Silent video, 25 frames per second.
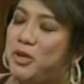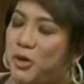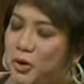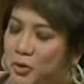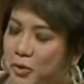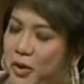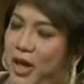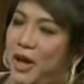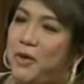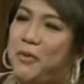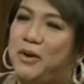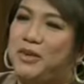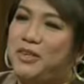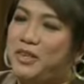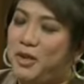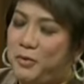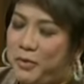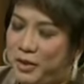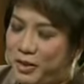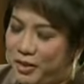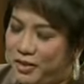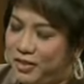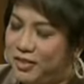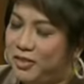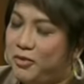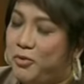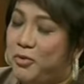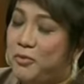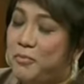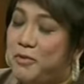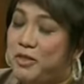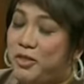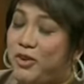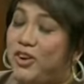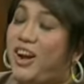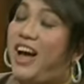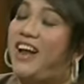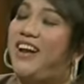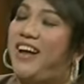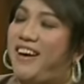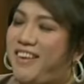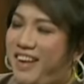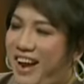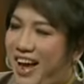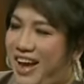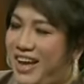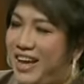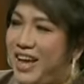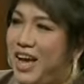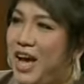จะรู้เองว่าชีวิตคุณมีต้องการอะไร
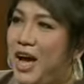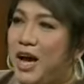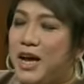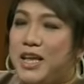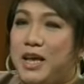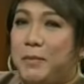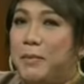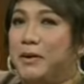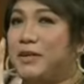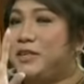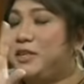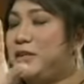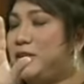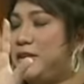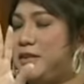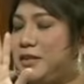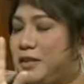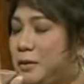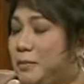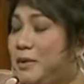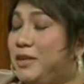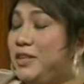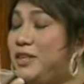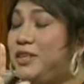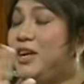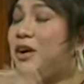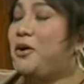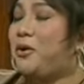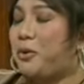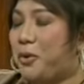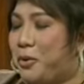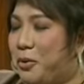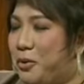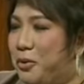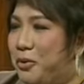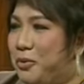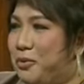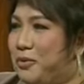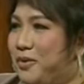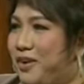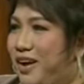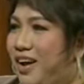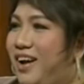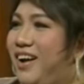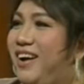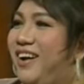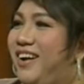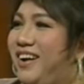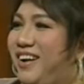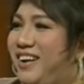อย่าไปเชื่ออย่าเพิ่งเชื่อครู เอ
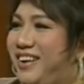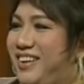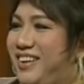อ